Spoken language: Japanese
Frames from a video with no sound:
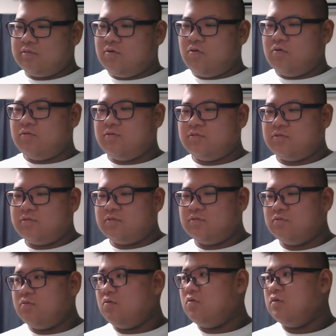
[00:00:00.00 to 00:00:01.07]
郎グッズ
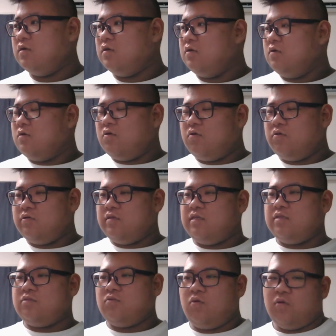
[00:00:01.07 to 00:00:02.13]
をを
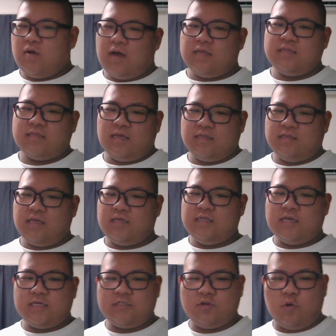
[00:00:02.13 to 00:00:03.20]
いいと判断でき
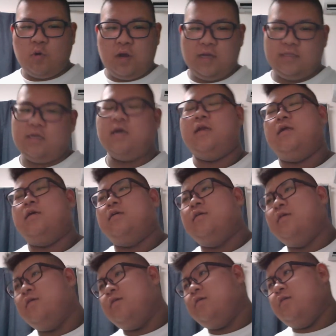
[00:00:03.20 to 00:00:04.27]
ない障害だから。
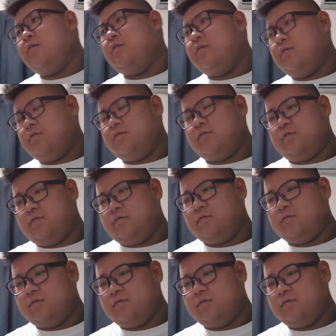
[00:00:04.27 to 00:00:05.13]
うん。